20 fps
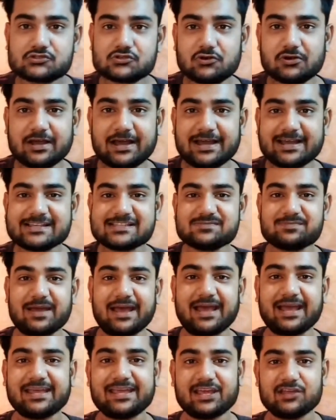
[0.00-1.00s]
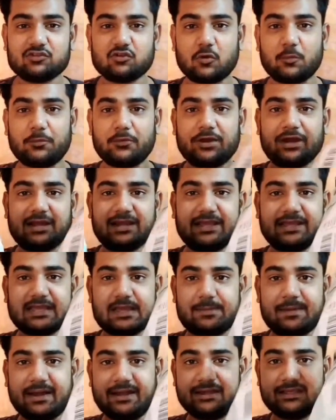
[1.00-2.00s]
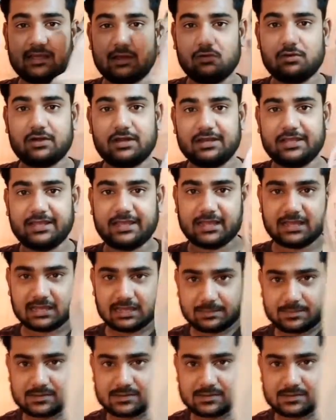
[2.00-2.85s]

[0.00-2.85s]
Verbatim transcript: सो गाइज मैं ये दो प्रोडक्ट लेके बैठ गया हूँ कल एक